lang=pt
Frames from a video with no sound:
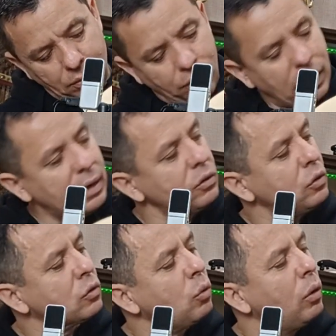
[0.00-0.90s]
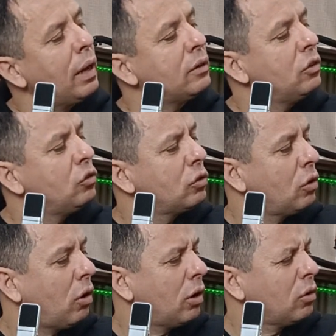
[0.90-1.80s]
versus colagem de
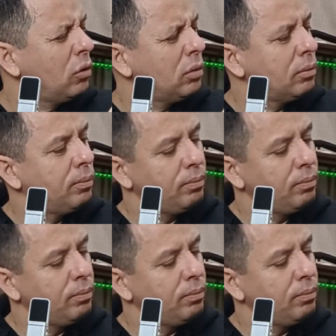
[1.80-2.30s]
tróculo,